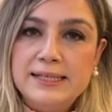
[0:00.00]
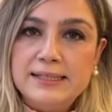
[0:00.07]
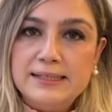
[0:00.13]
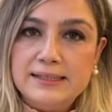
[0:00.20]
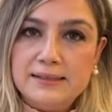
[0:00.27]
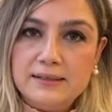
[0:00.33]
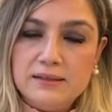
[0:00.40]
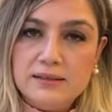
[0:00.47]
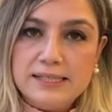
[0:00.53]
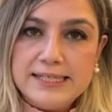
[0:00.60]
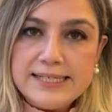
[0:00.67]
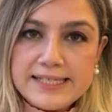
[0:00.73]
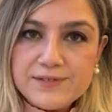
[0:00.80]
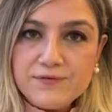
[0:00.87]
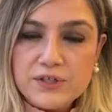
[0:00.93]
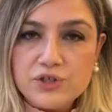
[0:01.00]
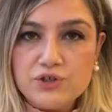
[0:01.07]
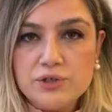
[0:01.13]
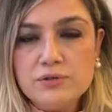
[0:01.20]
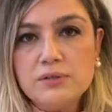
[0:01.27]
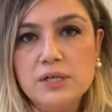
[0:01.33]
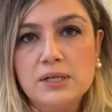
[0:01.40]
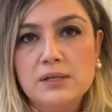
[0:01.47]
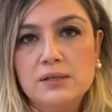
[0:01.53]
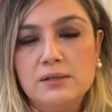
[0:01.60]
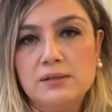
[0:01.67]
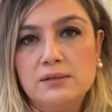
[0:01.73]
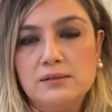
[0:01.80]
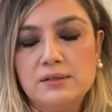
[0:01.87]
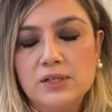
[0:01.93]
e, İsveç'in
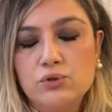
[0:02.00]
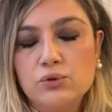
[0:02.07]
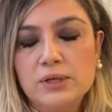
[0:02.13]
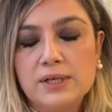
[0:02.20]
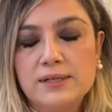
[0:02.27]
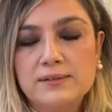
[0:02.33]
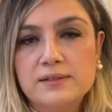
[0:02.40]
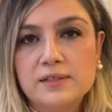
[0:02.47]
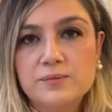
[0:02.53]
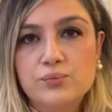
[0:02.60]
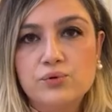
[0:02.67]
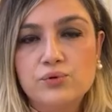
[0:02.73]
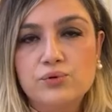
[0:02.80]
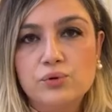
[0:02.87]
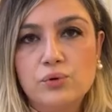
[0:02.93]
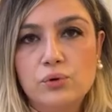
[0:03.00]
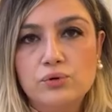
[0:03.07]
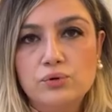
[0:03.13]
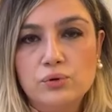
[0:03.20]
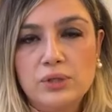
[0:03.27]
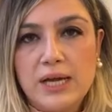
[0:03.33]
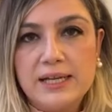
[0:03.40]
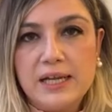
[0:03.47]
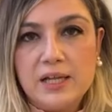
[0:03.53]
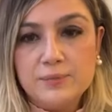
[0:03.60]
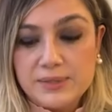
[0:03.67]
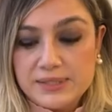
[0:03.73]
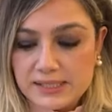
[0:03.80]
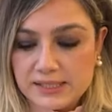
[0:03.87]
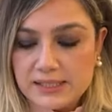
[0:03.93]
e, NATO'ya katılım protokolünün
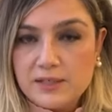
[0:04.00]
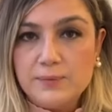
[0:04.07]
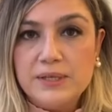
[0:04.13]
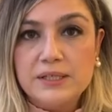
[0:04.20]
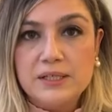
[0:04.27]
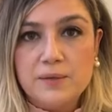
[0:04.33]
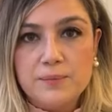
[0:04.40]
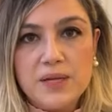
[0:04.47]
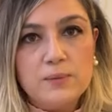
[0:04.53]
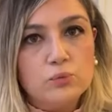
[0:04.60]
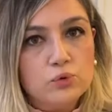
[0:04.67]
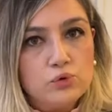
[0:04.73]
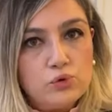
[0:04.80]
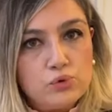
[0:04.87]
onaylanmasından Amerika memnun.